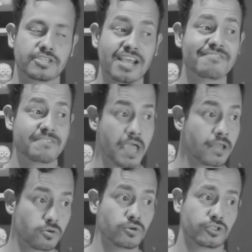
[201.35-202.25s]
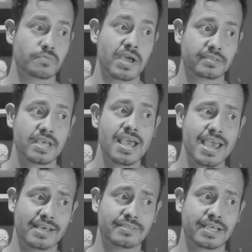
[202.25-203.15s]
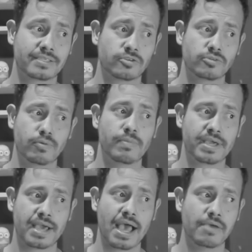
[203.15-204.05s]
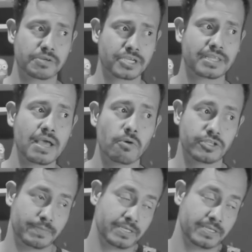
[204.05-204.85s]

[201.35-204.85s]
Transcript: Já enviei nudes, mas essa questão de publicar eu acho que até hoje,